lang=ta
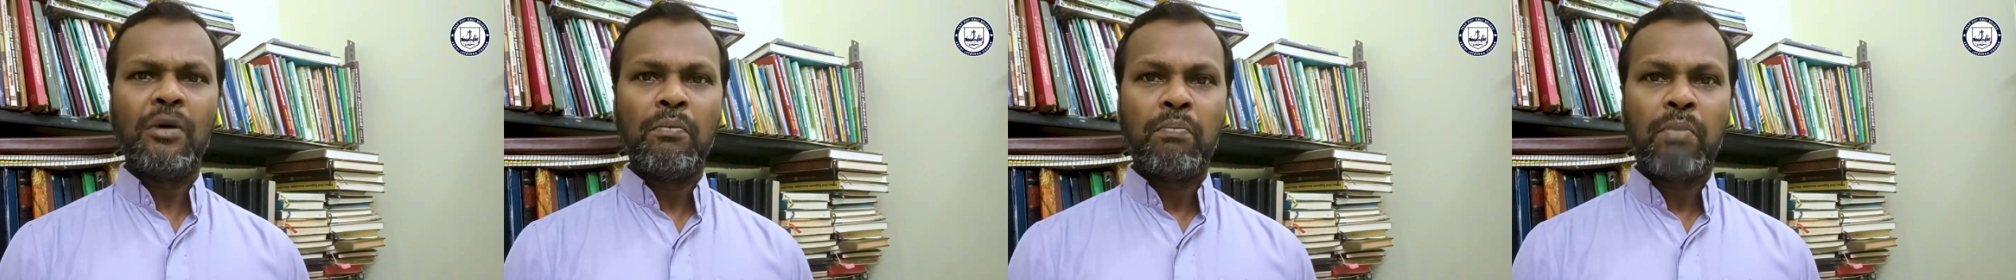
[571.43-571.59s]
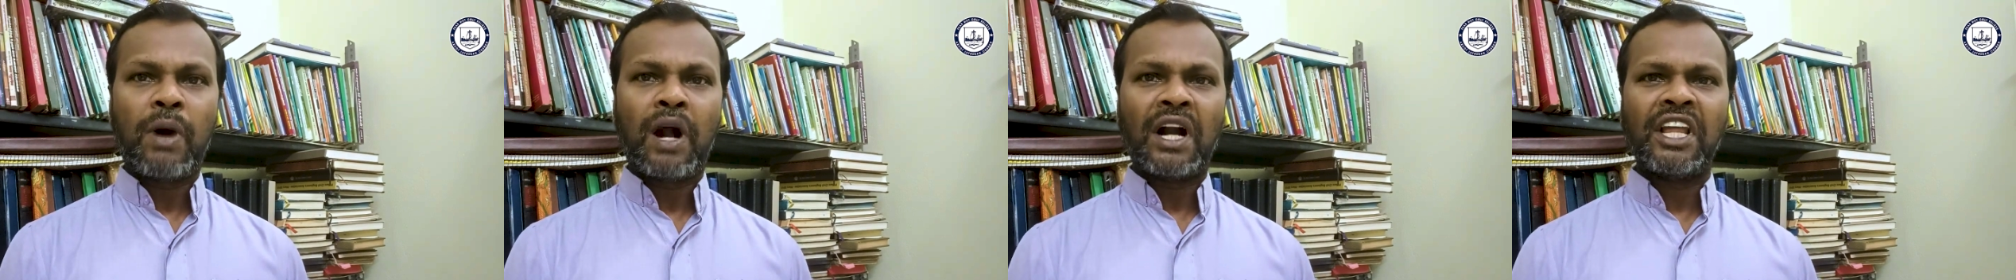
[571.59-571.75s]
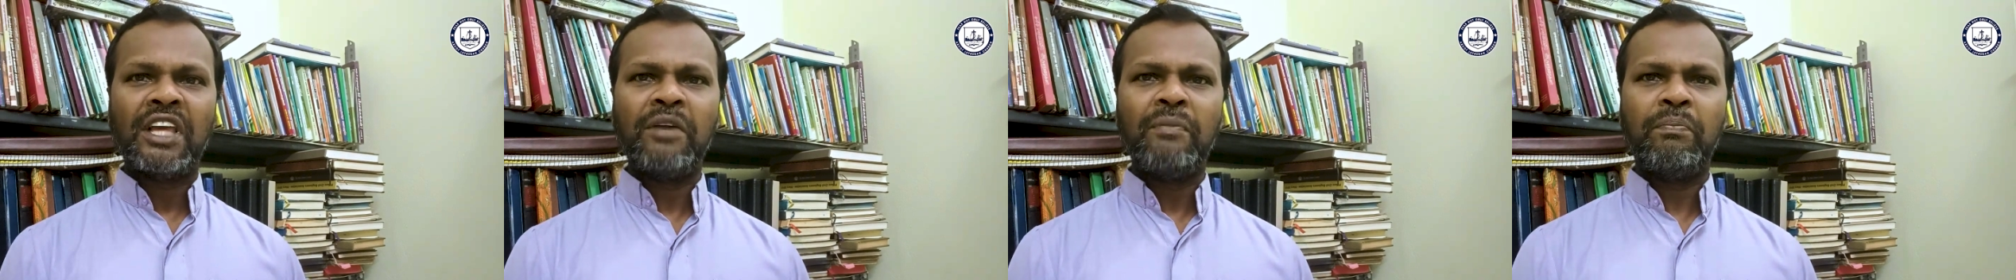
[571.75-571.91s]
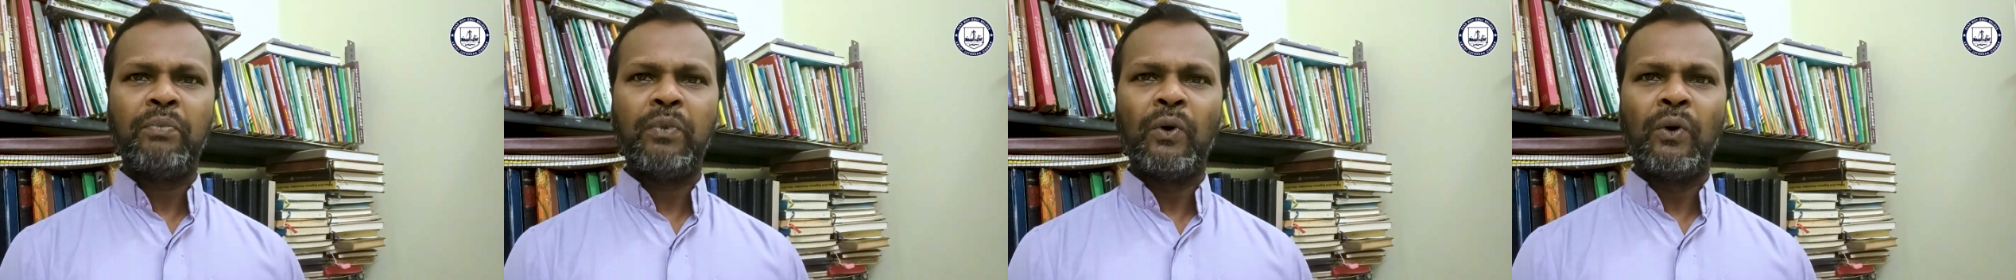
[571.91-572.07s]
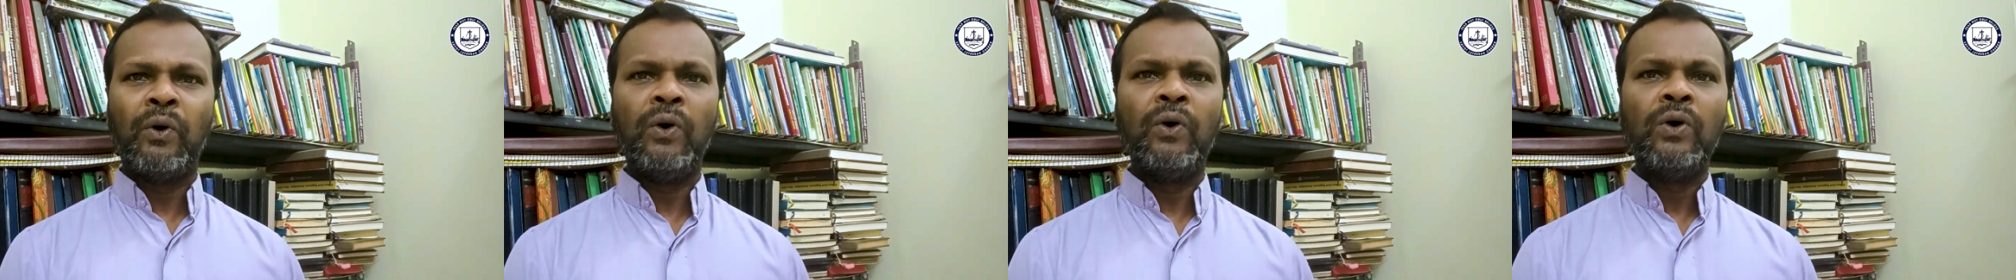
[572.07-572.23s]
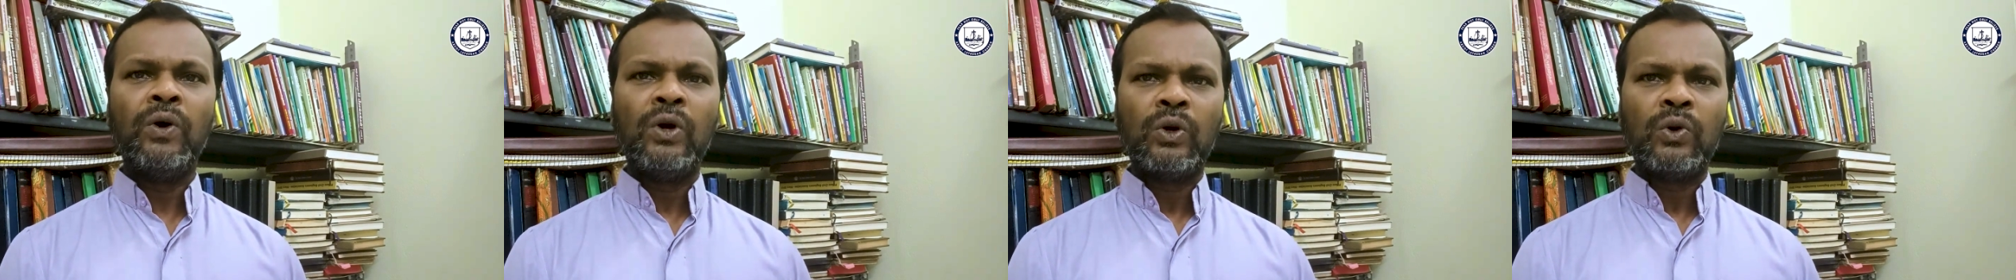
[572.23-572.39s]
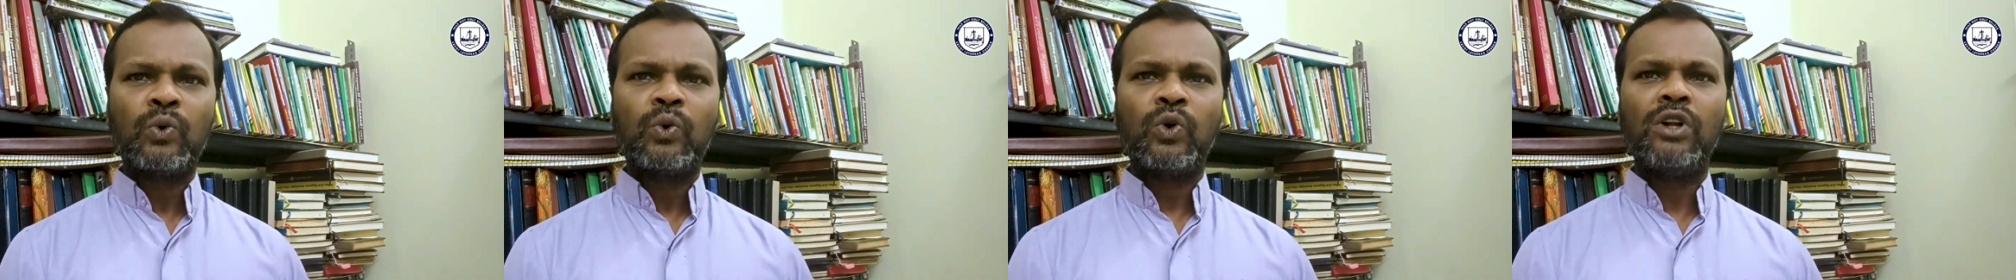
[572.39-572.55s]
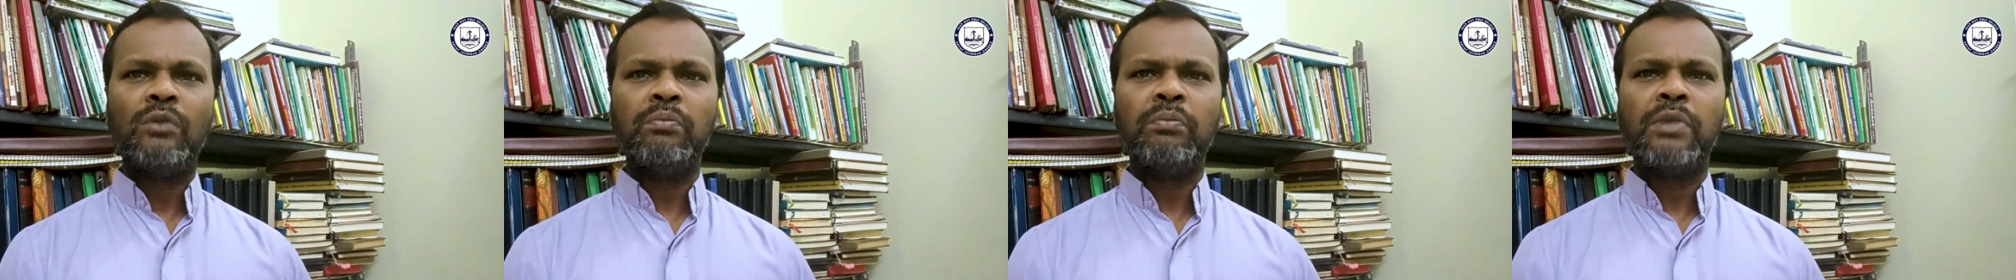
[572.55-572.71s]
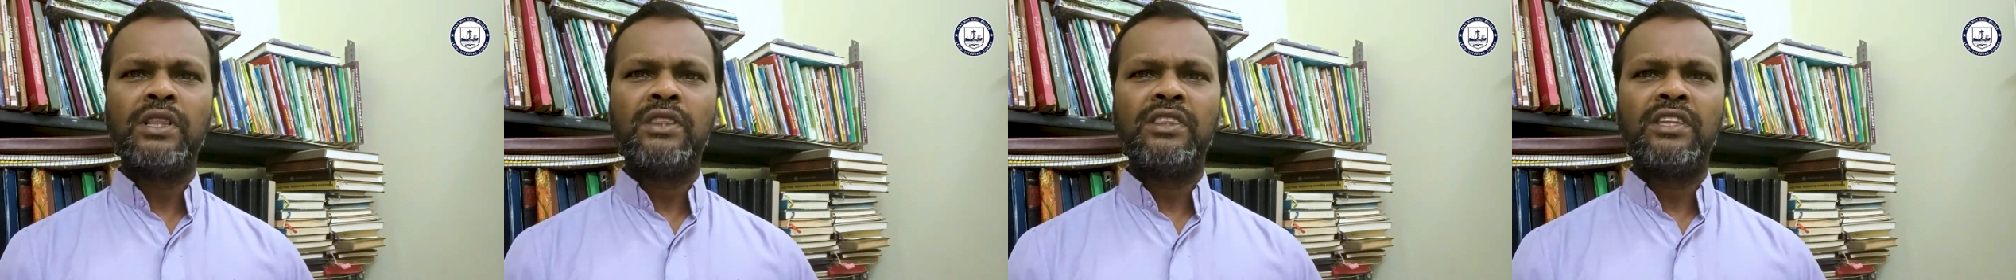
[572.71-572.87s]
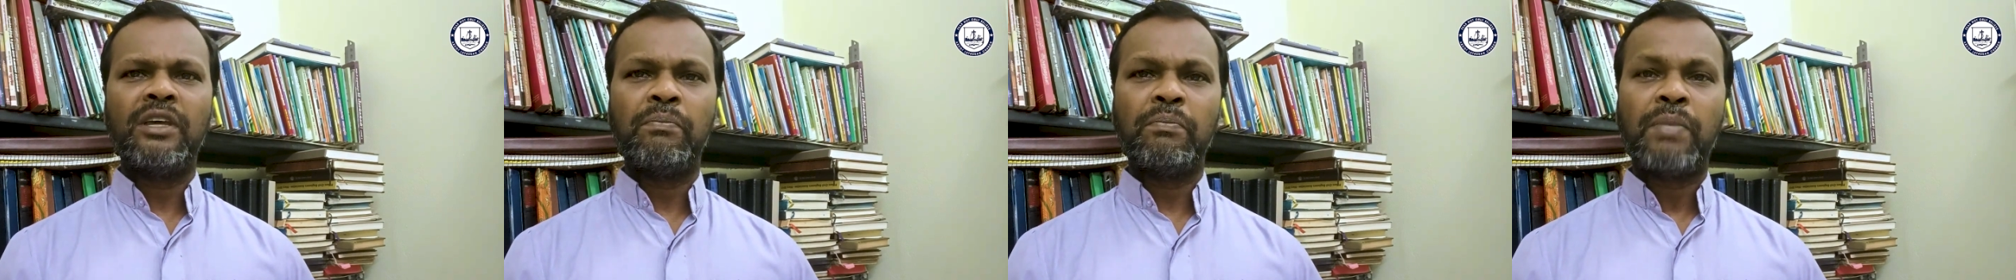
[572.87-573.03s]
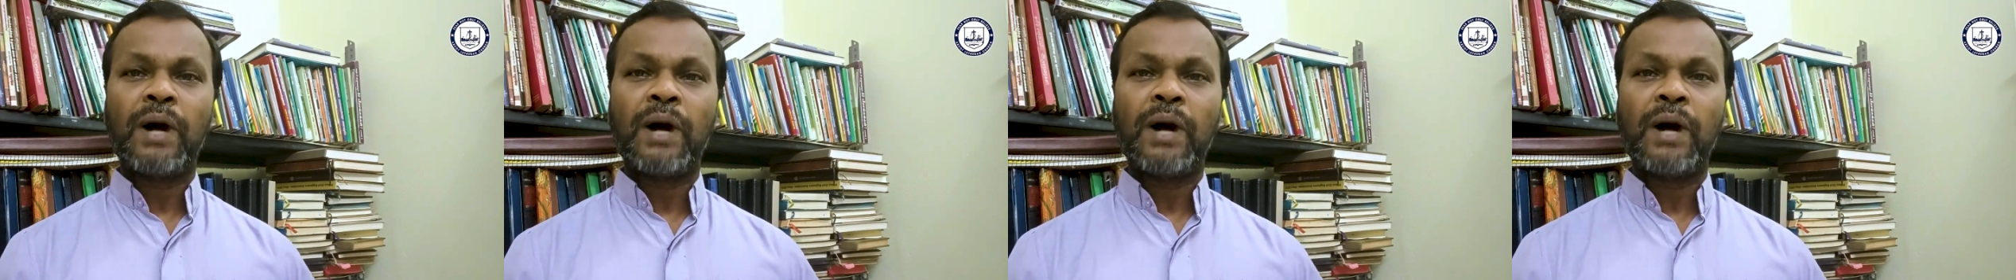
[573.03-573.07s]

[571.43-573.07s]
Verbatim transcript: படைப்போ குடும்பத்தை